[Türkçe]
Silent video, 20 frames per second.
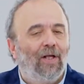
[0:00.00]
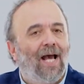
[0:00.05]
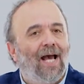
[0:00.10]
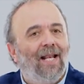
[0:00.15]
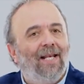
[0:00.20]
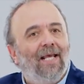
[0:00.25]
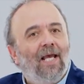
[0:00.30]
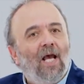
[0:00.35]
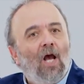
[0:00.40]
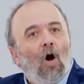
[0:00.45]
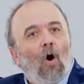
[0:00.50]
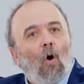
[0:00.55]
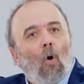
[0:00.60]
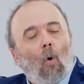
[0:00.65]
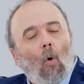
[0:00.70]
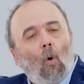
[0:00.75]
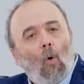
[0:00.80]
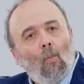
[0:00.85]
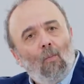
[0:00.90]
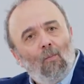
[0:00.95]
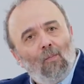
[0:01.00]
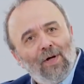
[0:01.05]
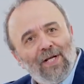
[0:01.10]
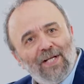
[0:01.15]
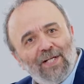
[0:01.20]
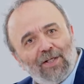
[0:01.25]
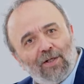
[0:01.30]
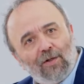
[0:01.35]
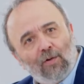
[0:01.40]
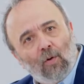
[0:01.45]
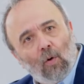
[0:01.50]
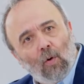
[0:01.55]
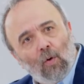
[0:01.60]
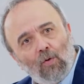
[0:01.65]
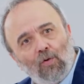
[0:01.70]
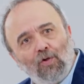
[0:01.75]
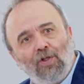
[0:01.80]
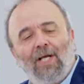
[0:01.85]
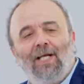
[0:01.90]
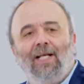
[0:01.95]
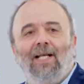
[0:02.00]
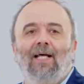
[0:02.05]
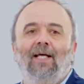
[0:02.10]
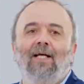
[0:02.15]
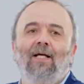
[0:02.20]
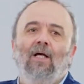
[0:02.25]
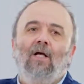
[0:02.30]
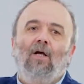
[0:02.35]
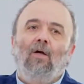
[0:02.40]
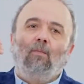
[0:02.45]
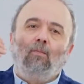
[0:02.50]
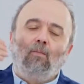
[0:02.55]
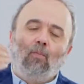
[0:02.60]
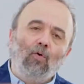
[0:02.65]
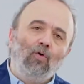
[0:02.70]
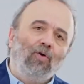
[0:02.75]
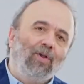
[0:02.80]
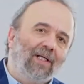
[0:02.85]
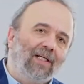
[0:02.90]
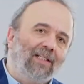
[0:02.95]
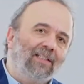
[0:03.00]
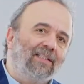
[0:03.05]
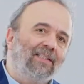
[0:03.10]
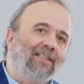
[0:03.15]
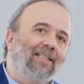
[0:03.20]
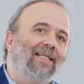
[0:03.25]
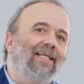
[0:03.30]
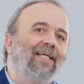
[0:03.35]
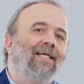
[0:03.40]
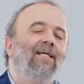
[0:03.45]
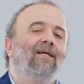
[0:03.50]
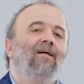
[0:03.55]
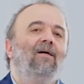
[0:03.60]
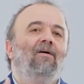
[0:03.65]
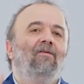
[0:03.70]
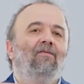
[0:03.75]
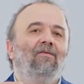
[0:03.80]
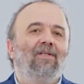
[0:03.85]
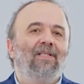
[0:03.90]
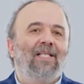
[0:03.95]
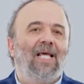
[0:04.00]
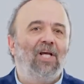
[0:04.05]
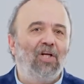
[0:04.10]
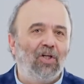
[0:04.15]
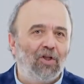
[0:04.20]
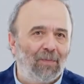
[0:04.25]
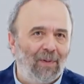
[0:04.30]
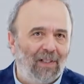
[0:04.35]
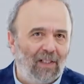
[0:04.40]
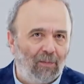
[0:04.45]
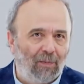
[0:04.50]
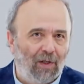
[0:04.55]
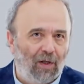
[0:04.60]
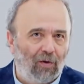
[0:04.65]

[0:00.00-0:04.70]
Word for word: Yani 15 gün önceyle bugün arasındaki değişime de